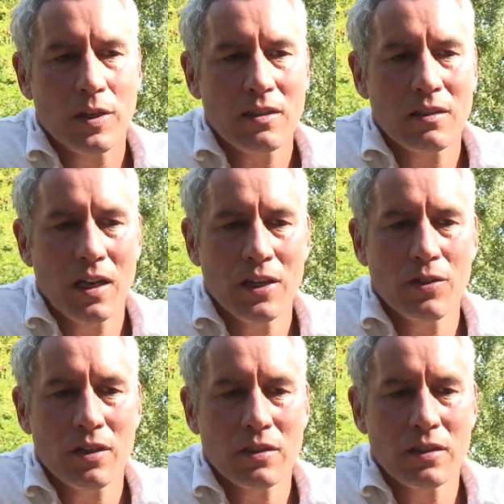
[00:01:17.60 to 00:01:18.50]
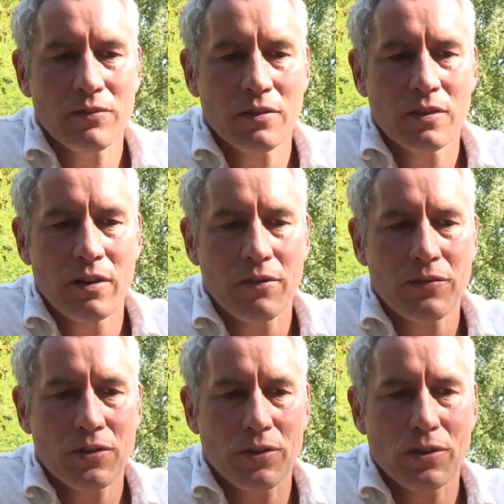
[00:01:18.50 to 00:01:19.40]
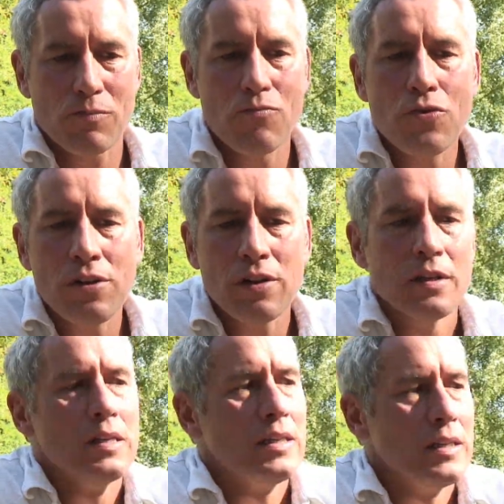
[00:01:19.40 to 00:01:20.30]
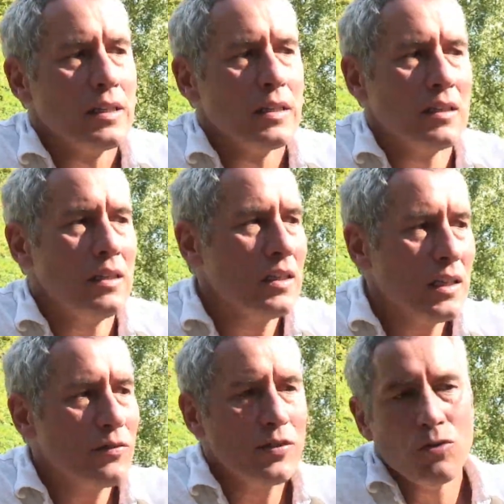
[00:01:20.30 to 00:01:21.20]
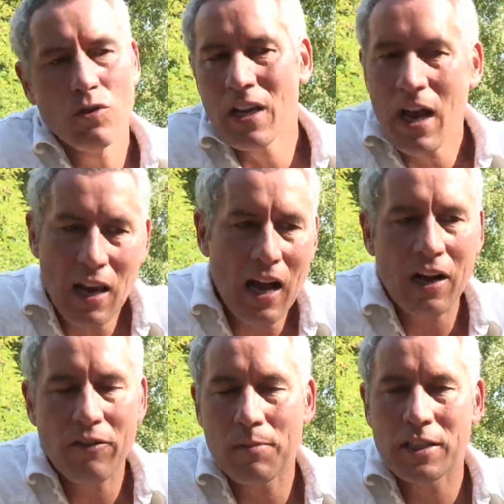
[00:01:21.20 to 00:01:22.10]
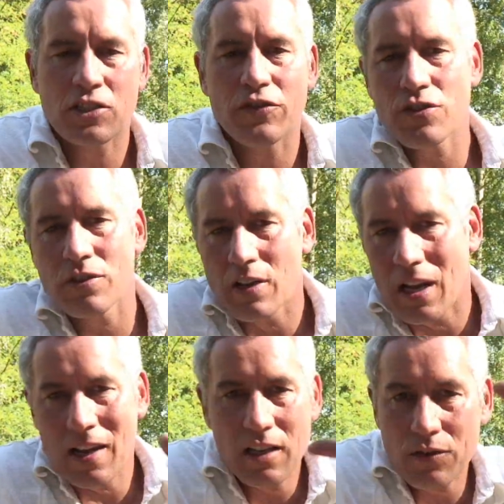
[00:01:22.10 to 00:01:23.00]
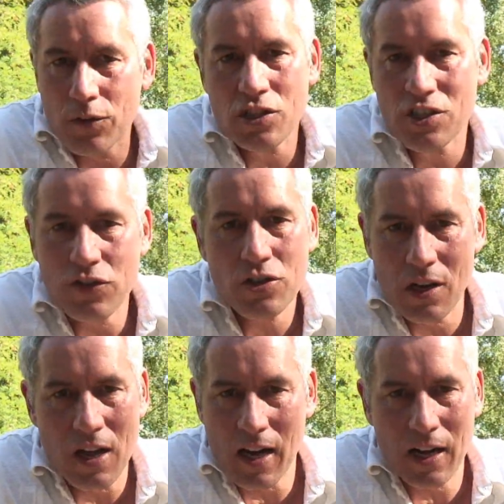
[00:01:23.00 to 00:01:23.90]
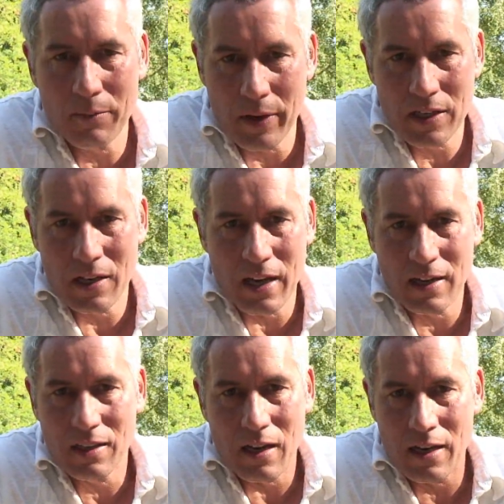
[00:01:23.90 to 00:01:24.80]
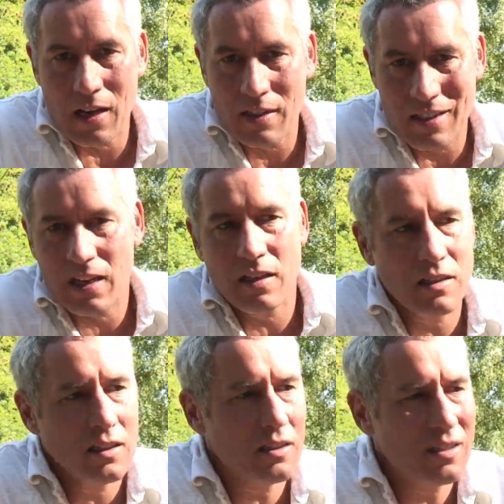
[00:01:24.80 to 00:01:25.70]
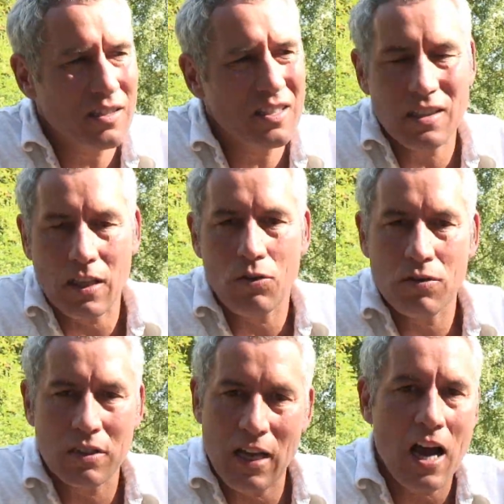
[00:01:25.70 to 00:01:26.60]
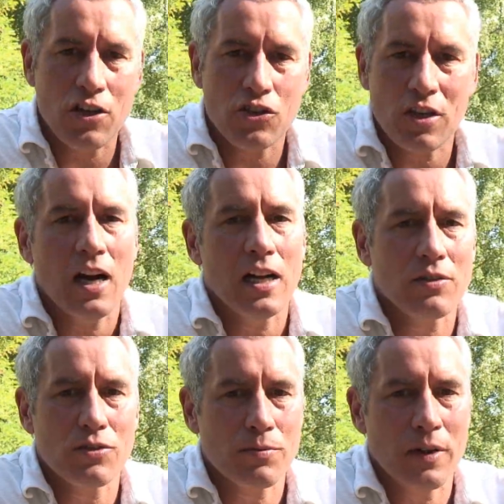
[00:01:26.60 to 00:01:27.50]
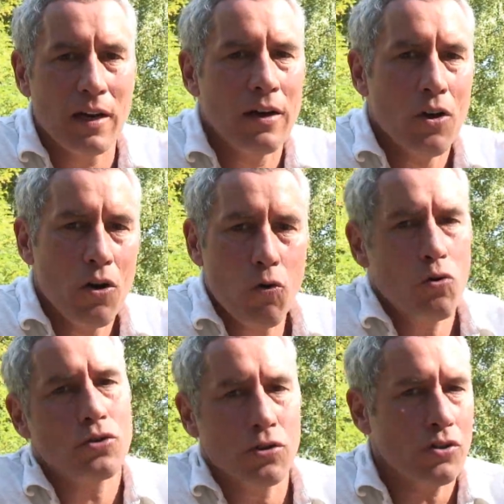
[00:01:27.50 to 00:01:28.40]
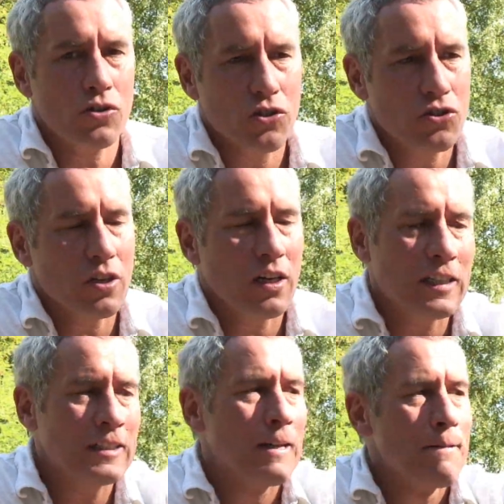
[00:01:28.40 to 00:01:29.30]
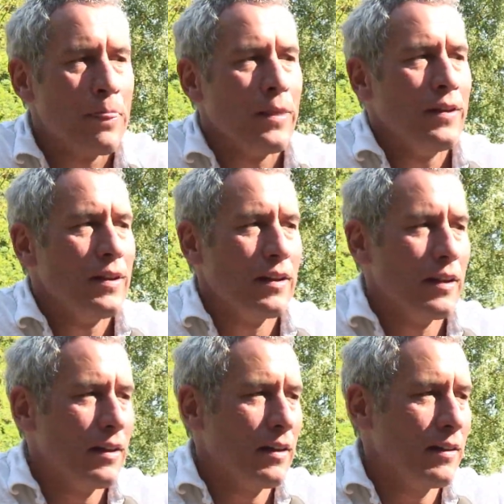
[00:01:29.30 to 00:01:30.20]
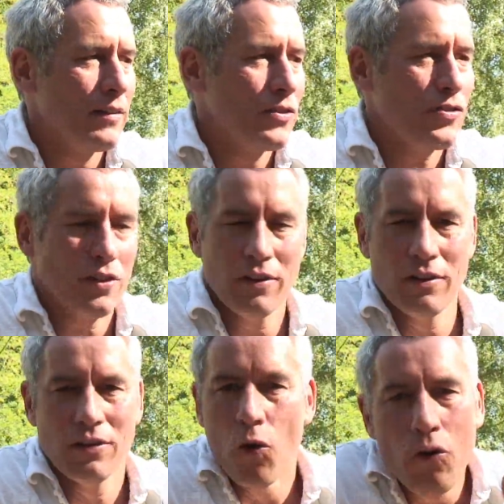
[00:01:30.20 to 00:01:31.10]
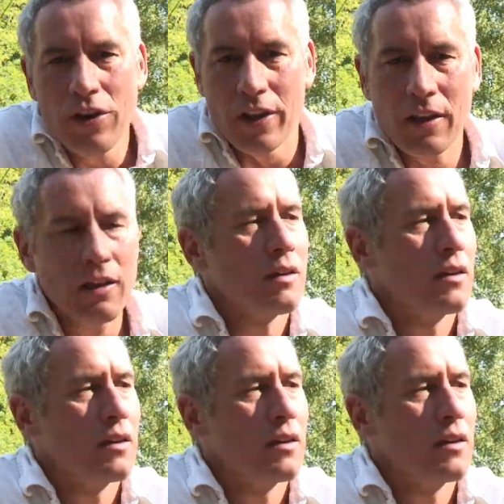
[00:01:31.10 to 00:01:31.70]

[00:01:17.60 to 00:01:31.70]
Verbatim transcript: ganzen radioaktiven, verseuchten Müll, den irgendwie nur, ja, lagern wir mal zwischen. Allein das Wort zwischenlagern bei einem, einer Sache, die zigtausend Jahre strahlt, und zwar hochtoxisch strahlt, äh, ist schon ein Unding